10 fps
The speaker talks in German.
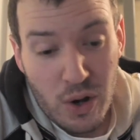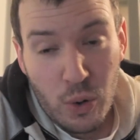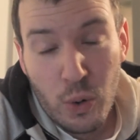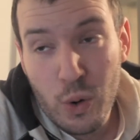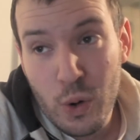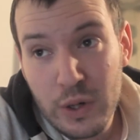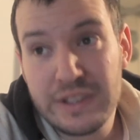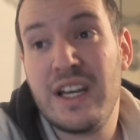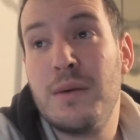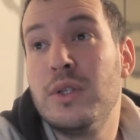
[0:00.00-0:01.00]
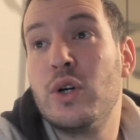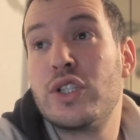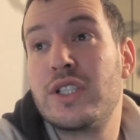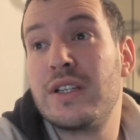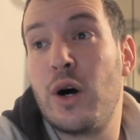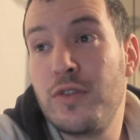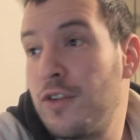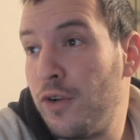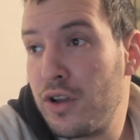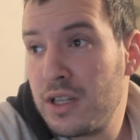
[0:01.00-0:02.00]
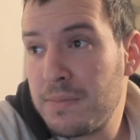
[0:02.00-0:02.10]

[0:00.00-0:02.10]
Und habe euch aufgefordert,